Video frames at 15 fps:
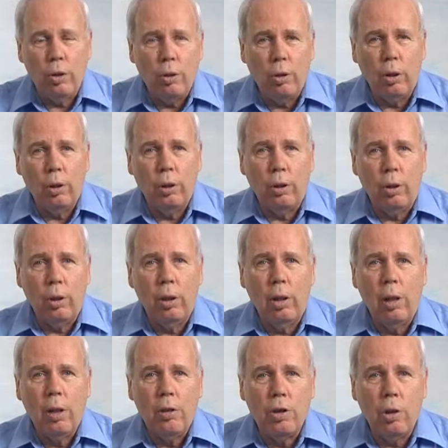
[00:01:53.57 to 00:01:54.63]
su control
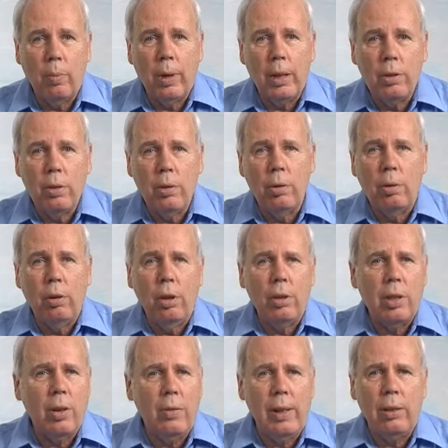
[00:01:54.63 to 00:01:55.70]
sobre
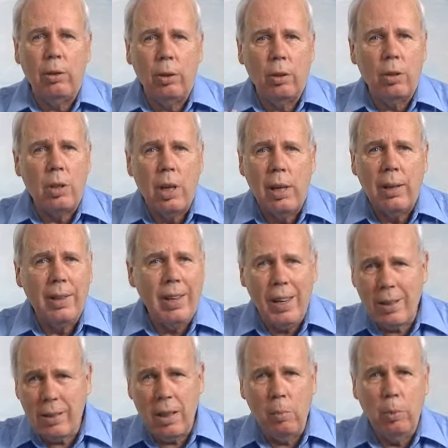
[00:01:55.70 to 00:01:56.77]
los eventos de
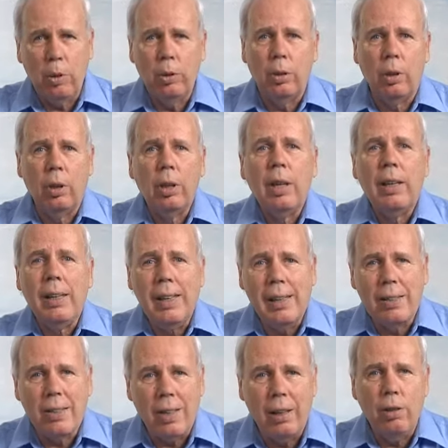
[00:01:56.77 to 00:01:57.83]
este mundo y
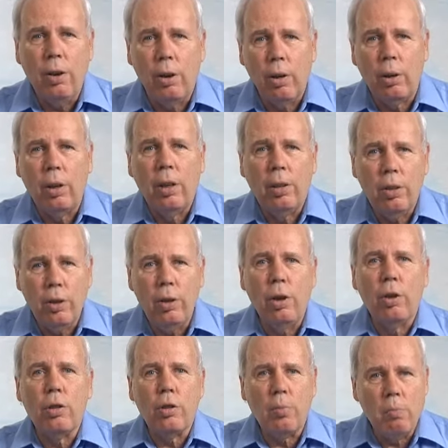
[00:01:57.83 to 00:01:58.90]
el Señor
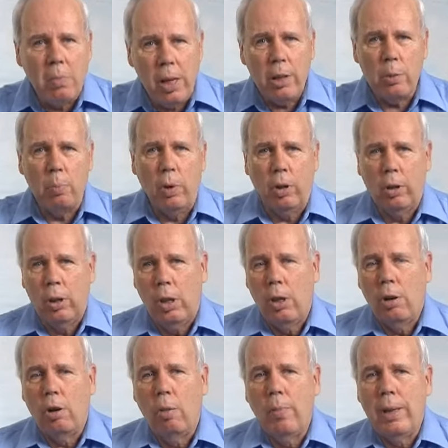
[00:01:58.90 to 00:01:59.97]
Dios mismo
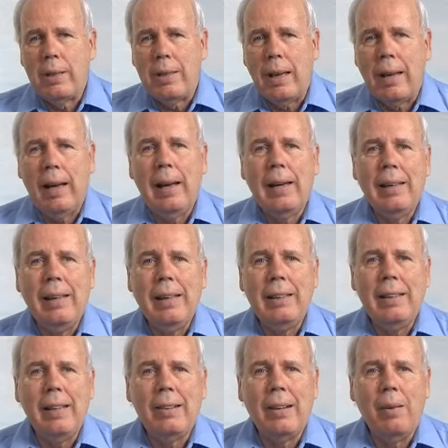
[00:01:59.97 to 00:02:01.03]
comenzará en
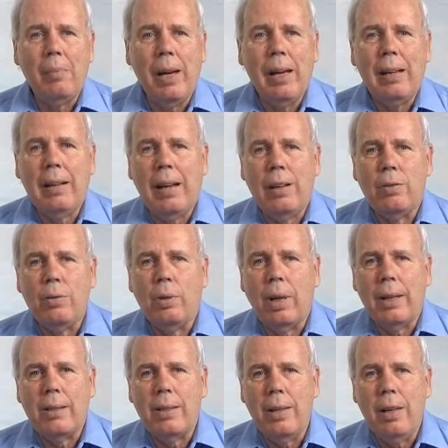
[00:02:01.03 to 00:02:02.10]
derramar a su
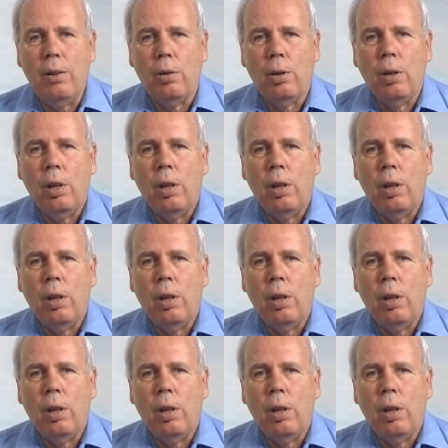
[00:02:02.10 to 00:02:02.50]
castigo